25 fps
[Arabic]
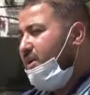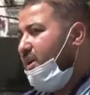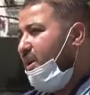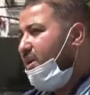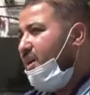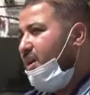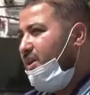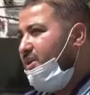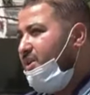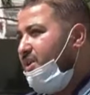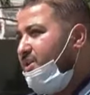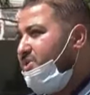احنا
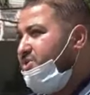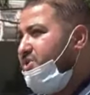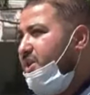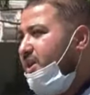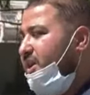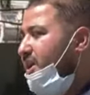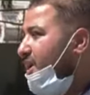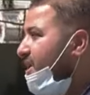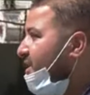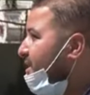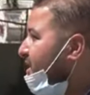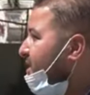راح
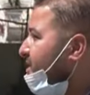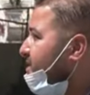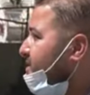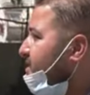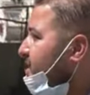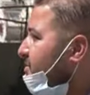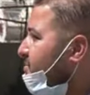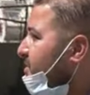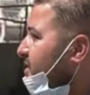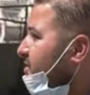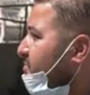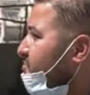نرجع يعني
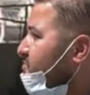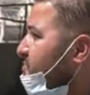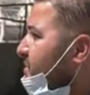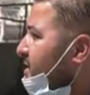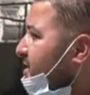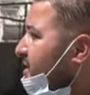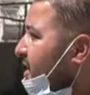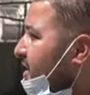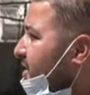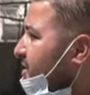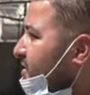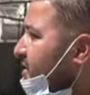اذا ما,
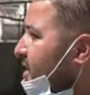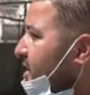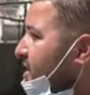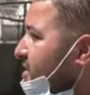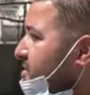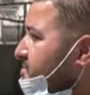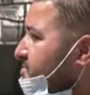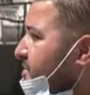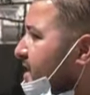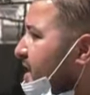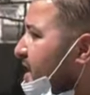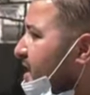ما
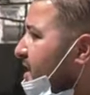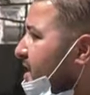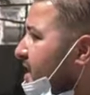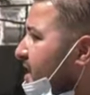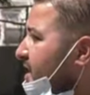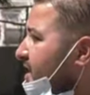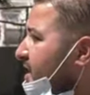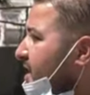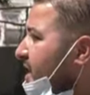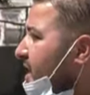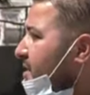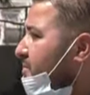تعثرش بهاي
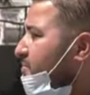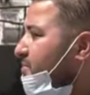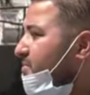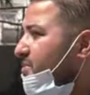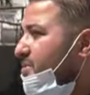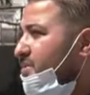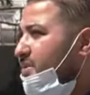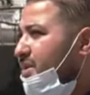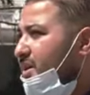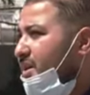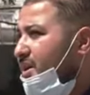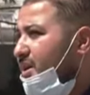الايام
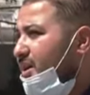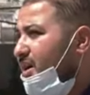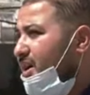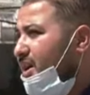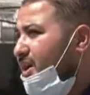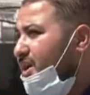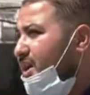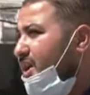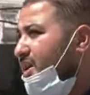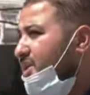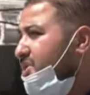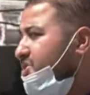
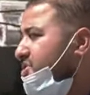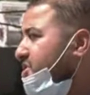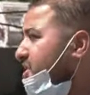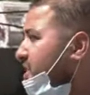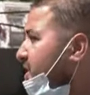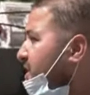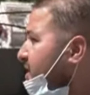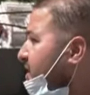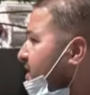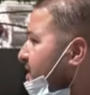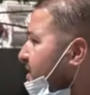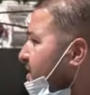على
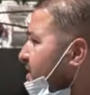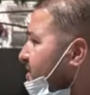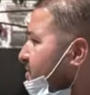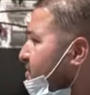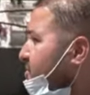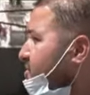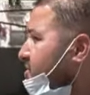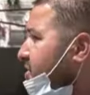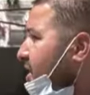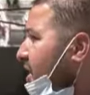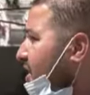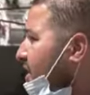شيء
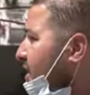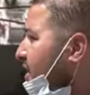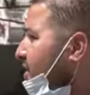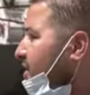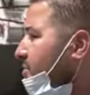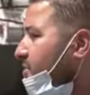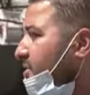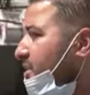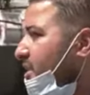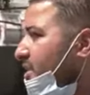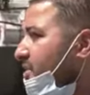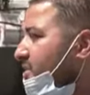وان شاء الله
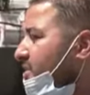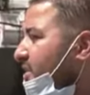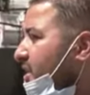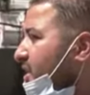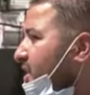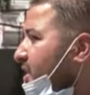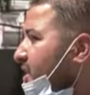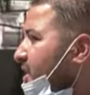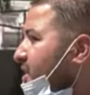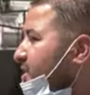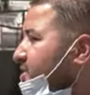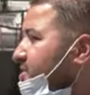انه
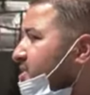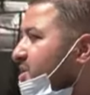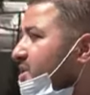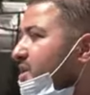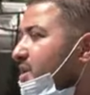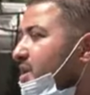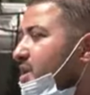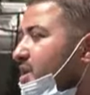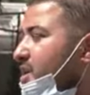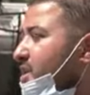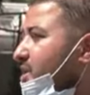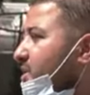بتعثر على اي شيء
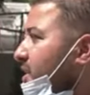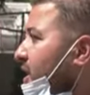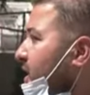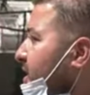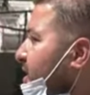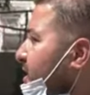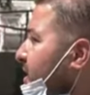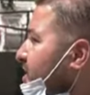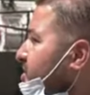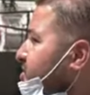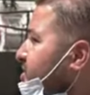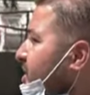
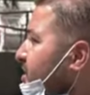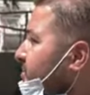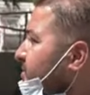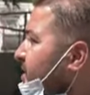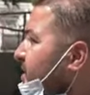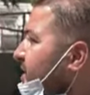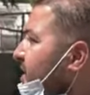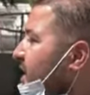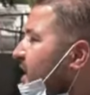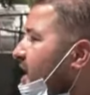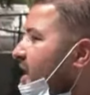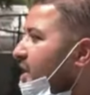يعني نرجع
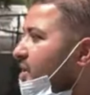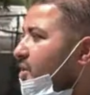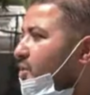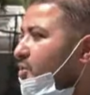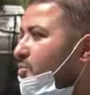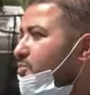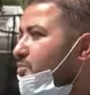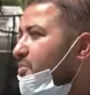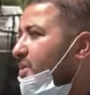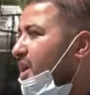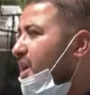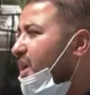بالنهايه
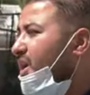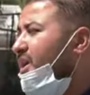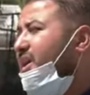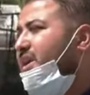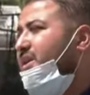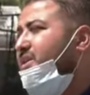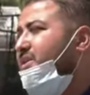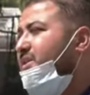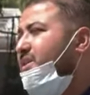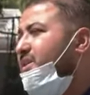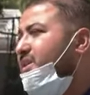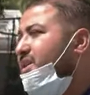عمال
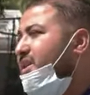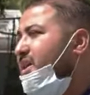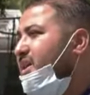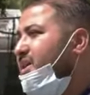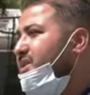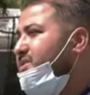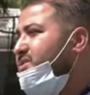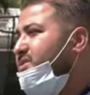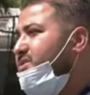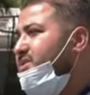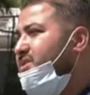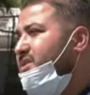عند
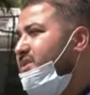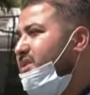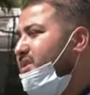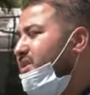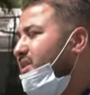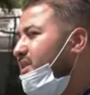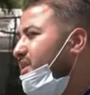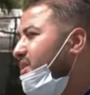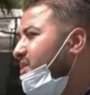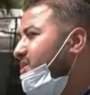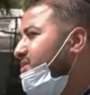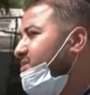الناس آه،
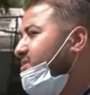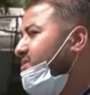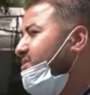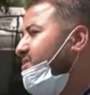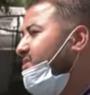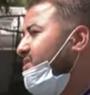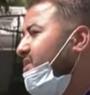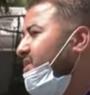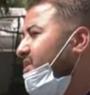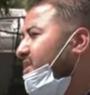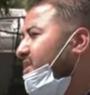خلص